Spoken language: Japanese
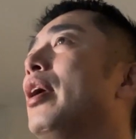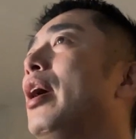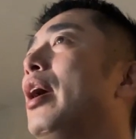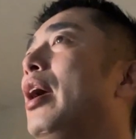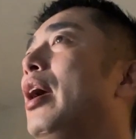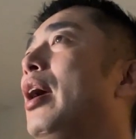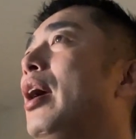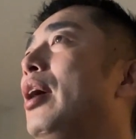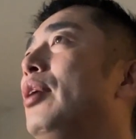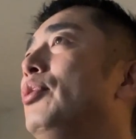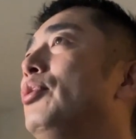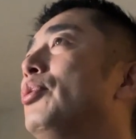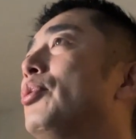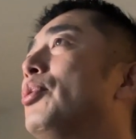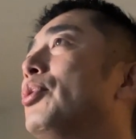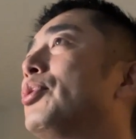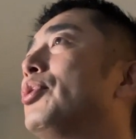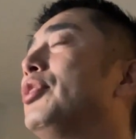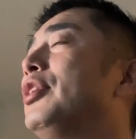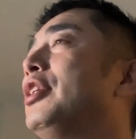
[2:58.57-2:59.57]
えー、いう
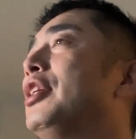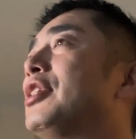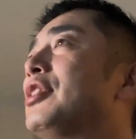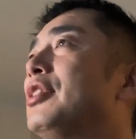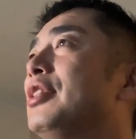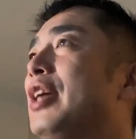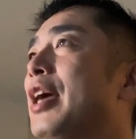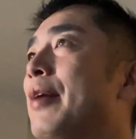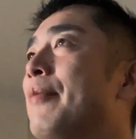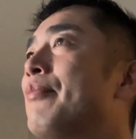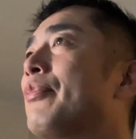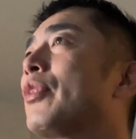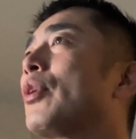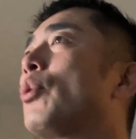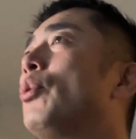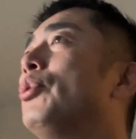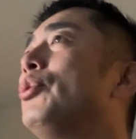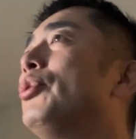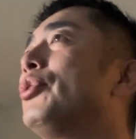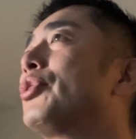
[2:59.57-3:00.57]
ことでですね
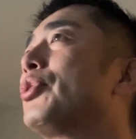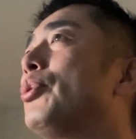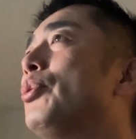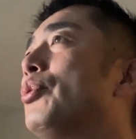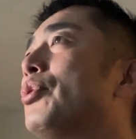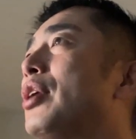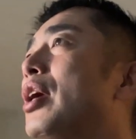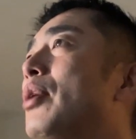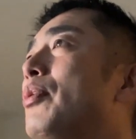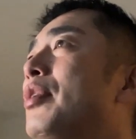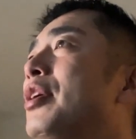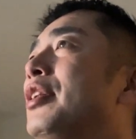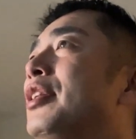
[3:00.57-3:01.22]
この教官を